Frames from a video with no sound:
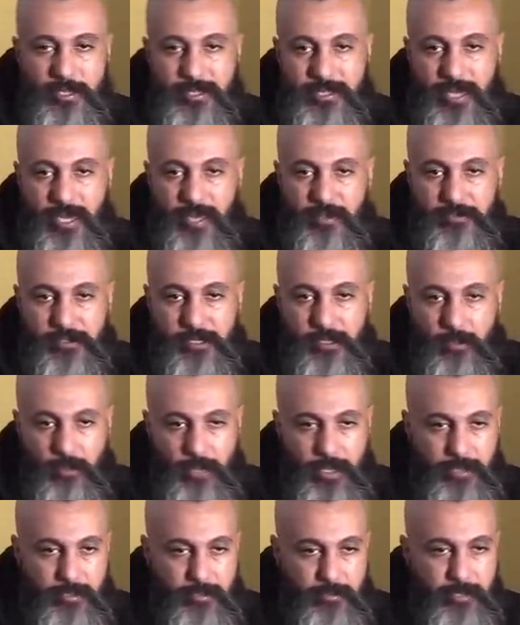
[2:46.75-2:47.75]
صحفيه
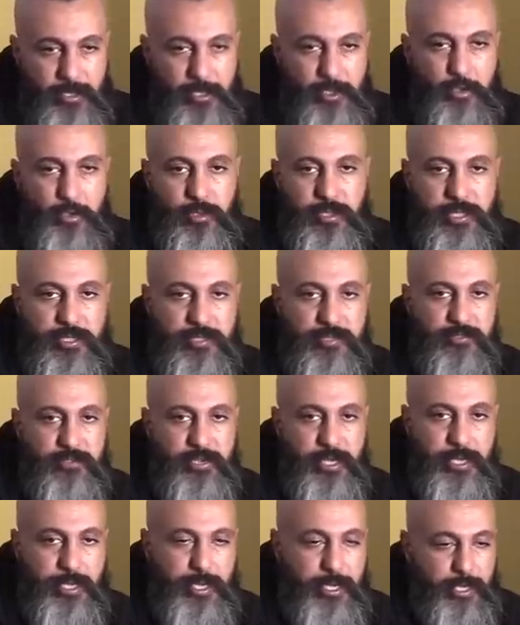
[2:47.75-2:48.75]
واحد من لي جورناليست في
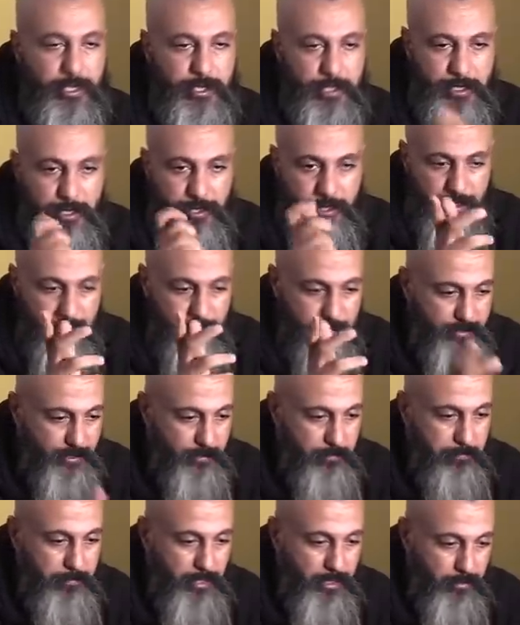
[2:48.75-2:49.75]
العراق شير عليه
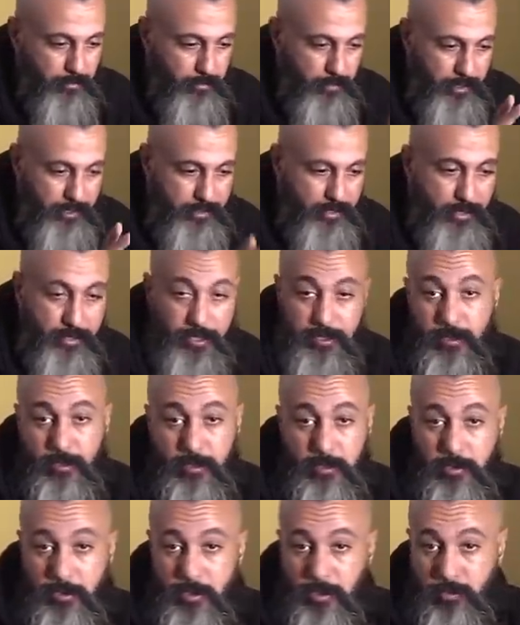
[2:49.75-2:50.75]
بالصباط وحنا حتى حنا عندنا
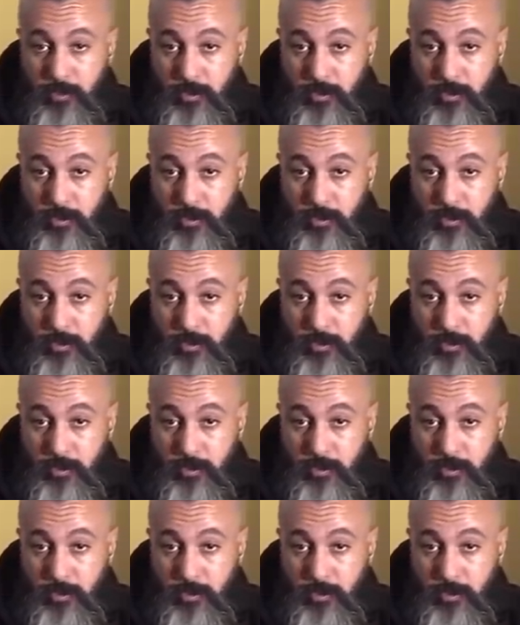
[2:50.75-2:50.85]
جورج